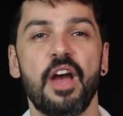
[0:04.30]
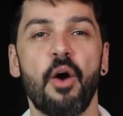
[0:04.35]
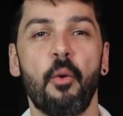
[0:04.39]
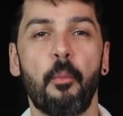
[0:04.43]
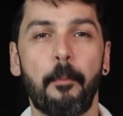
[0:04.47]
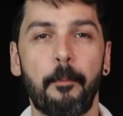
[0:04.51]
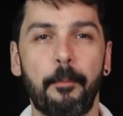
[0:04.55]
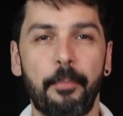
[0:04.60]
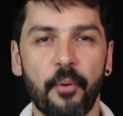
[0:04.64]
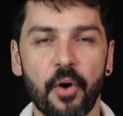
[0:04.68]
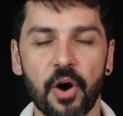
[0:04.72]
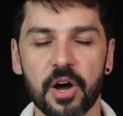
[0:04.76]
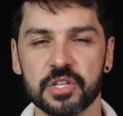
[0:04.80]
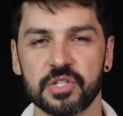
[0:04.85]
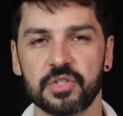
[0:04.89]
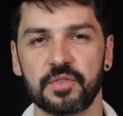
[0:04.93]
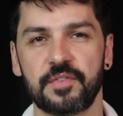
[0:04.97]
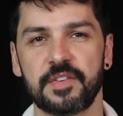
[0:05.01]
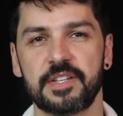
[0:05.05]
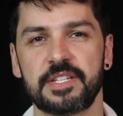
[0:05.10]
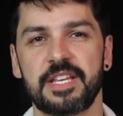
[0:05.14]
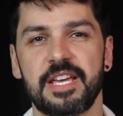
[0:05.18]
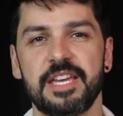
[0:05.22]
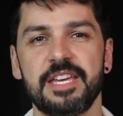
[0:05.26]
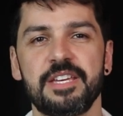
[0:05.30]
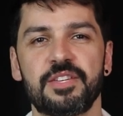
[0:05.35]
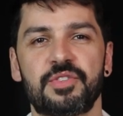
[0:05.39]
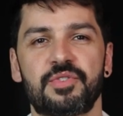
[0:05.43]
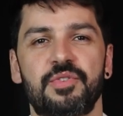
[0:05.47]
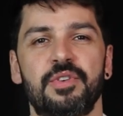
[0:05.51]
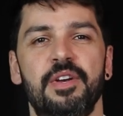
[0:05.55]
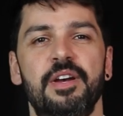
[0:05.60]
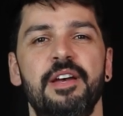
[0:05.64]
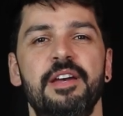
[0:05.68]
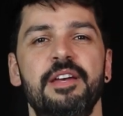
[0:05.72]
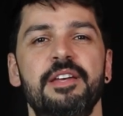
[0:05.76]
Eu posso fazer
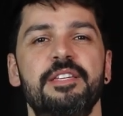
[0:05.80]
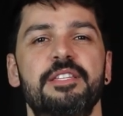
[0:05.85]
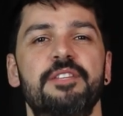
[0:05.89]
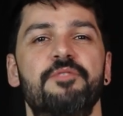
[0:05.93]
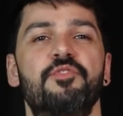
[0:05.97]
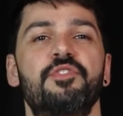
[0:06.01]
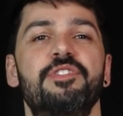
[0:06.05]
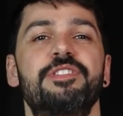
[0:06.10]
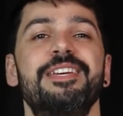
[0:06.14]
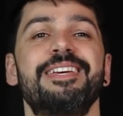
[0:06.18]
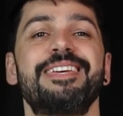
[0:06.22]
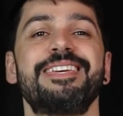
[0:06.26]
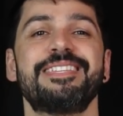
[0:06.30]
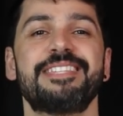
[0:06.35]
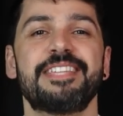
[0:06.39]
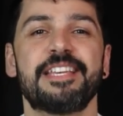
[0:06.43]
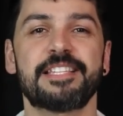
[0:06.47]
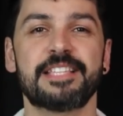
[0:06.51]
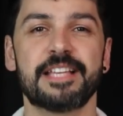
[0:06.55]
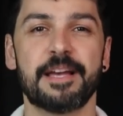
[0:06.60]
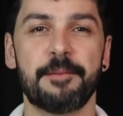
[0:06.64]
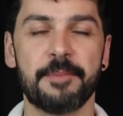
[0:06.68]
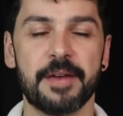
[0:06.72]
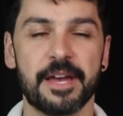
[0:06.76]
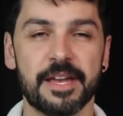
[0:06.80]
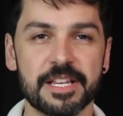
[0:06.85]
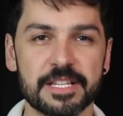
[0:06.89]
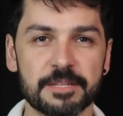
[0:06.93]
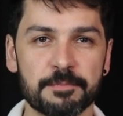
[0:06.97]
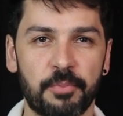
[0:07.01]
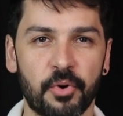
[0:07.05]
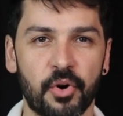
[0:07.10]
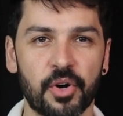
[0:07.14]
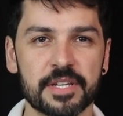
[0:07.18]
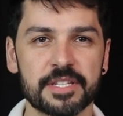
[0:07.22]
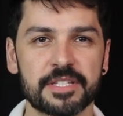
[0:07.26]
isso? Se você quiser saber a
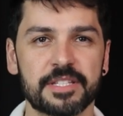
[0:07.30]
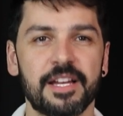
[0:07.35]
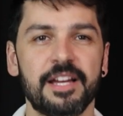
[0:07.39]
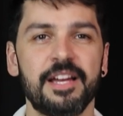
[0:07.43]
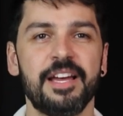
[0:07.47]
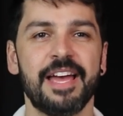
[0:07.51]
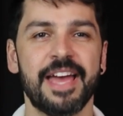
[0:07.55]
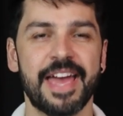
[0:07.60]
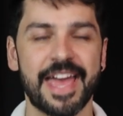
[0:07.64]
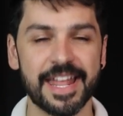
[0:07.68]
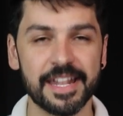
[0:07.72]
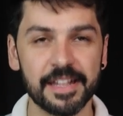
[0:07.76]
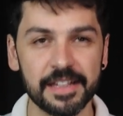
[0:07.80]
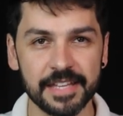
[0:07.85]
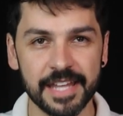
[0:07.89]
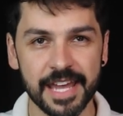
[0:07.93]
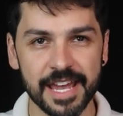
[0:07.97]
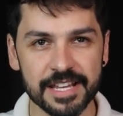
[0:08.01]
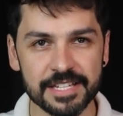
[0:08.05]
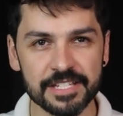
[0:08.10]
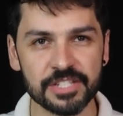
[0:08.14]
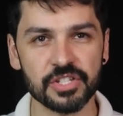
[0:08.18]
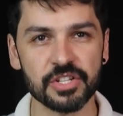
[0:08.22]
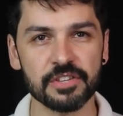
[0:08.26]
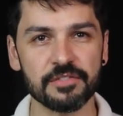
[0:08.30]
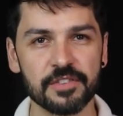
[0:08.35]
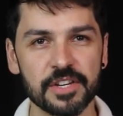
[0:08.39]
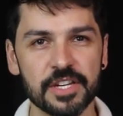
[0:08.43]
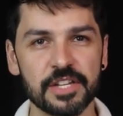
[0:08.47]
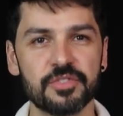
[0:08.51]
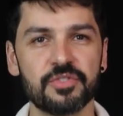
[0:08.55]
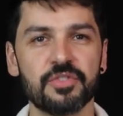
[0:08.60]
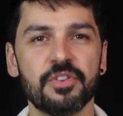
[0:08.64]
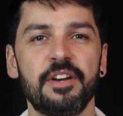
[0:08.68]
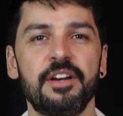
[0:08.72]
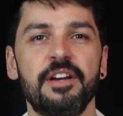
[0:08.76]
resposta, é neste
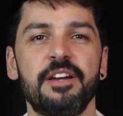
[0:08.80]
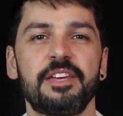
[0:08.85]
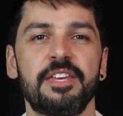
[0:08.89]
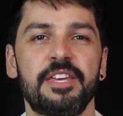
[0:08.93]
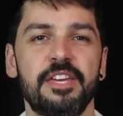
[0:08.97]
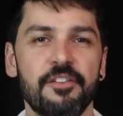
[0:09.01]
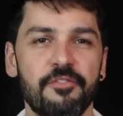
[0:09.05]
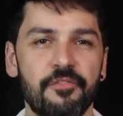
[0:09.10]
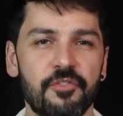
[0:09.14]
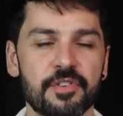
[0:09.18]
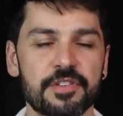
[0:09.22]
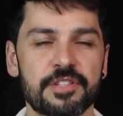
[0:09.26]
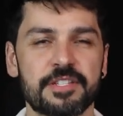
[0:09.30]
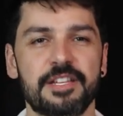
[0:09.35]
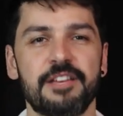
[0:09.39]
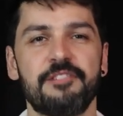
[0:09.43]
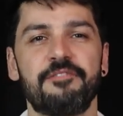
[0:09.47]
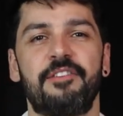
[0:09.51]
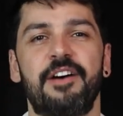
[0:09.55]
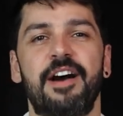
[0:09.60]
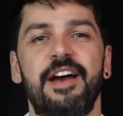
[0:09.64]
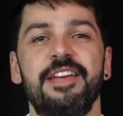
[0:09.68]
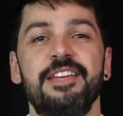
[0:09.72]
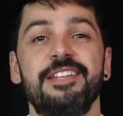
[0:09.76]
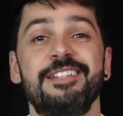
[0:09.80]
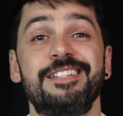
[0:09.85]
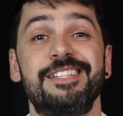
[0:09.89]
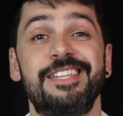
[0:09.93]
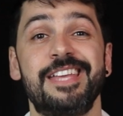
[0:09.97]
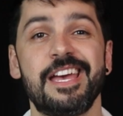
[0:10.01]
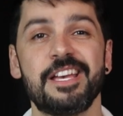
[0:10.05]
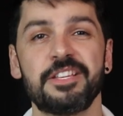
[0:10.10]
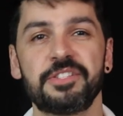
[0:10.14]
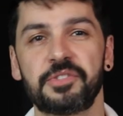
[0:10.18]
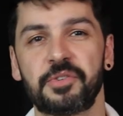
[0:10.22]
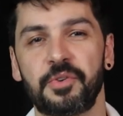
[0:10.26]
vídeo que você vai
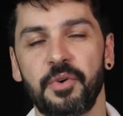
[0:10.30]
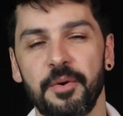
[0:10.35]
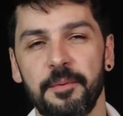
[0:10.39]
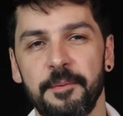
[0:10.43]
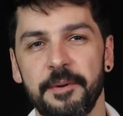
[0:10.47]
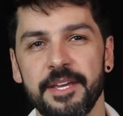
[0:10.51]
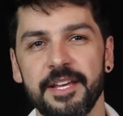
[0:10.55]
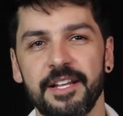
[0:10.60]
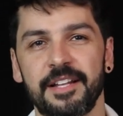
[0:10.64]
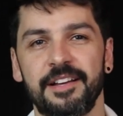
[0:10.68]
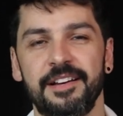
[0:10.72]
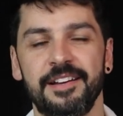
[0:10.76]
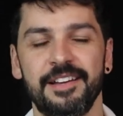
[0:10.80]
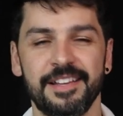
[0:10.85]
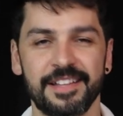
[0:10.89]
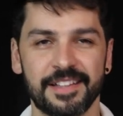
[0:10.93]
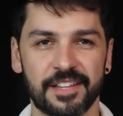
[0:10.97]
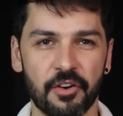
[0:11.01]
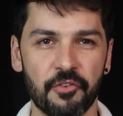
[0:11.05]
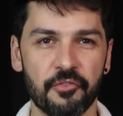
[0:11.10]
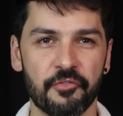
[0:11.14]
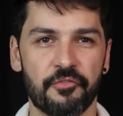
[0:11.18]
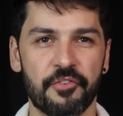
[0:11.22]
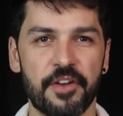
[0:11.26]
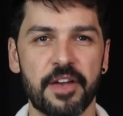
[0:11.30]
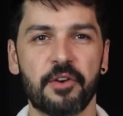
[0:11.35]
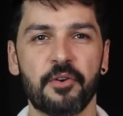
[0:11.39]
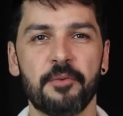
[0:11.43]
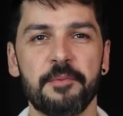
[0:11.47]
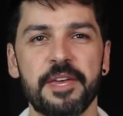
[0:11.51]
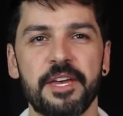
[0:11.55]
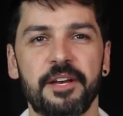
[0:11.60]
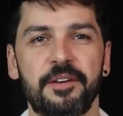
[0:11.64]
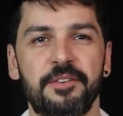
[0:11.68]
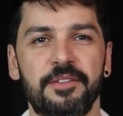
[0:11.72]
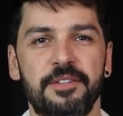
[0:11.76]
descobri-la. Então vem
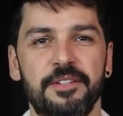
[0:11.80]
comigo!